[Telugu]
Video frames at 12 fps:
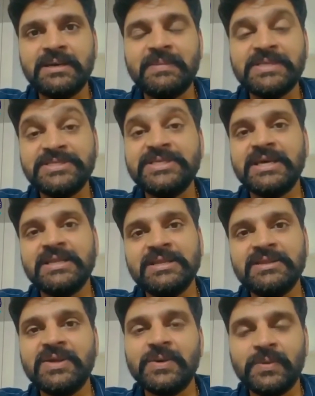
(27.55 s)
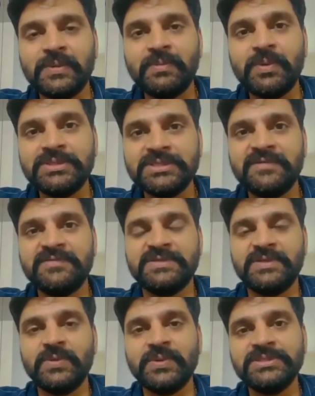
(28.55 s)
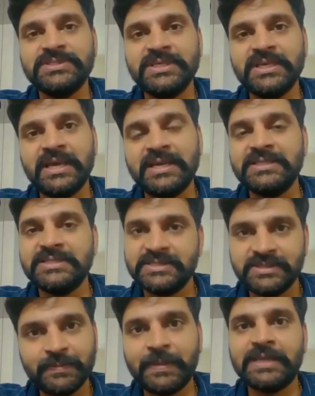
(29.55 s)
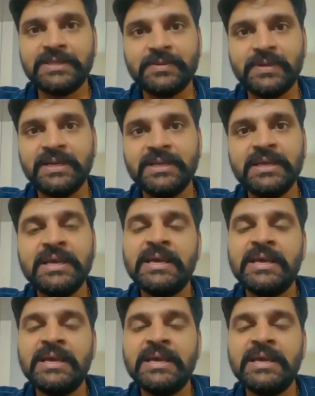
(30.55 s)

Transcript: మంచి కథ ఇద్దాం పోలీస్ ఆఫీసర్ గురించి అని చేసిన ప్రయత్నం అండి